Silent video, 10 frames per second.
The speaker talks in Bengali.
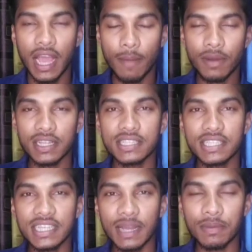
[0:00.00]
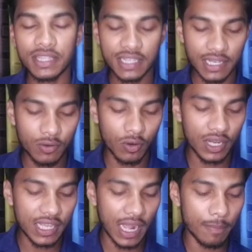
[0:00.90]
আপনারা সিং অ্যাপেতে ক্লিক
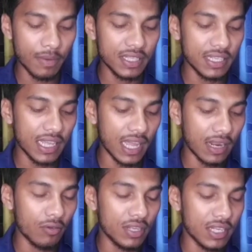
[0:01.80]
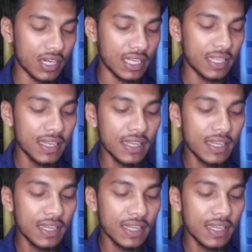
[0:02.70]
করলে আপনাদের অ্যাকাউন্টটি এখানে